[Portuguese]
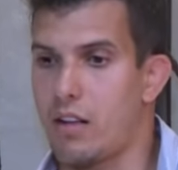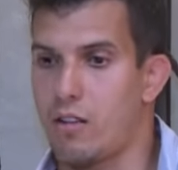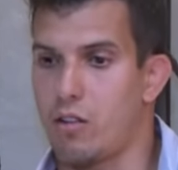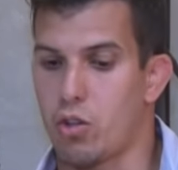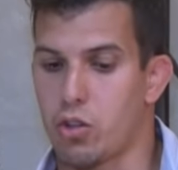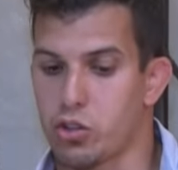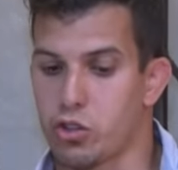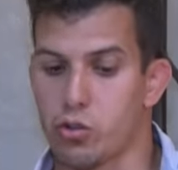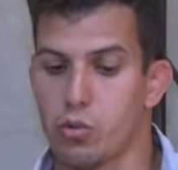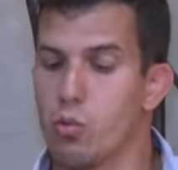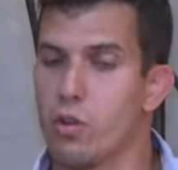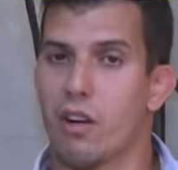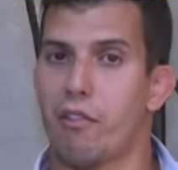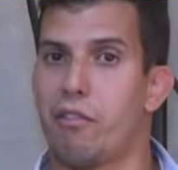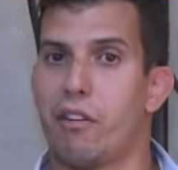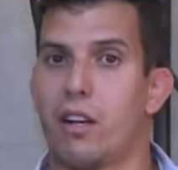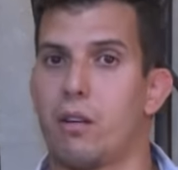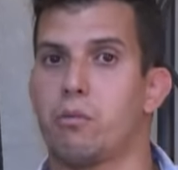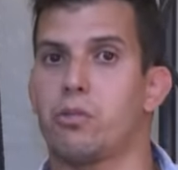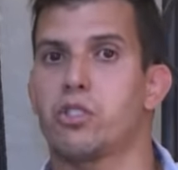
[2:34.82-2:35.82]
nós nunca
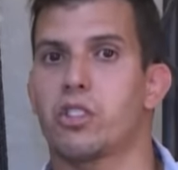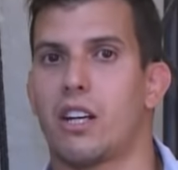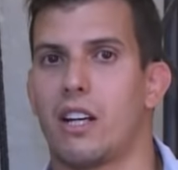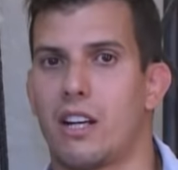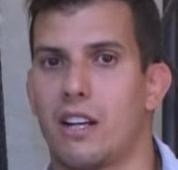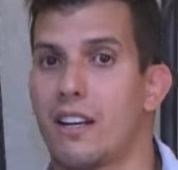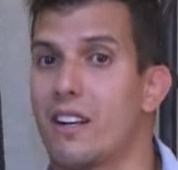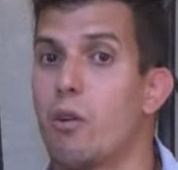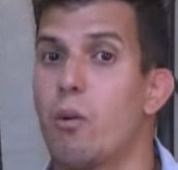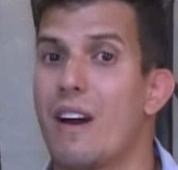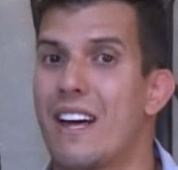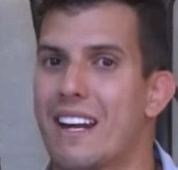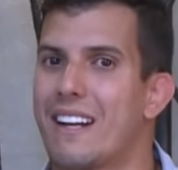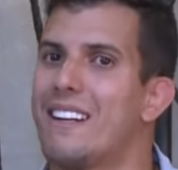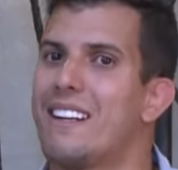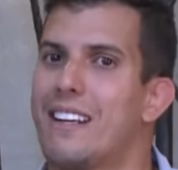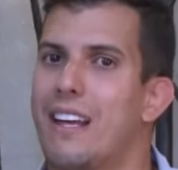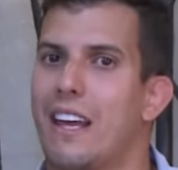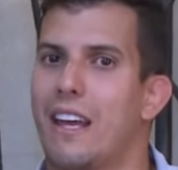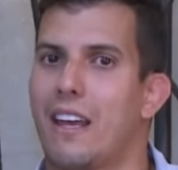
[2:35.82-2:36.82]
falamos que ela não era
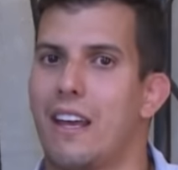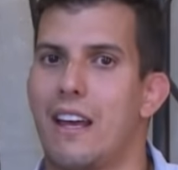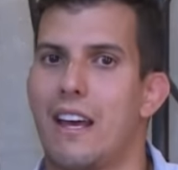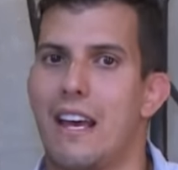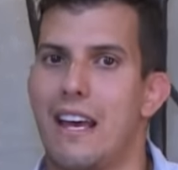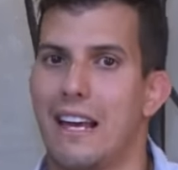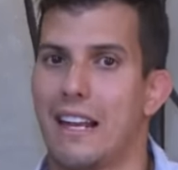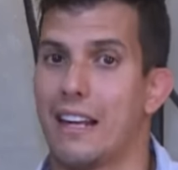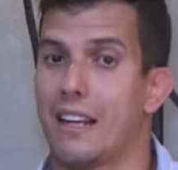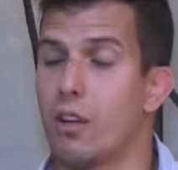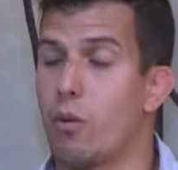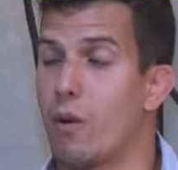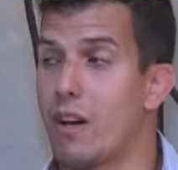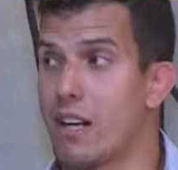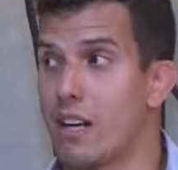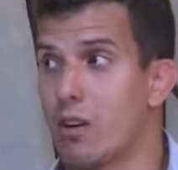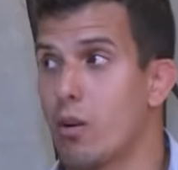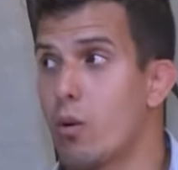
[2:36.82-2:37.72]
ninguém. Ela não era